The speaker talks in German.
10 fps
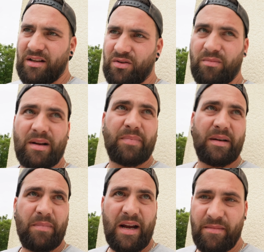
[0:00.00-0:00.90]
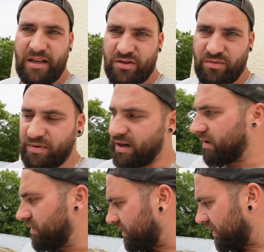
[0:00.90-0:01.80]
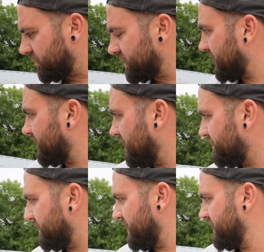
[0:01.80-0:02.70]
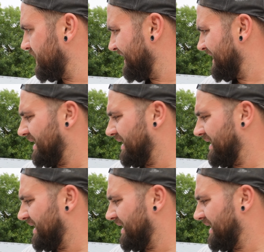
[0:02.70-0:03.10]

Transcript: Tom halt bringt bei mit der Schubkarre und dann muss halt klappen.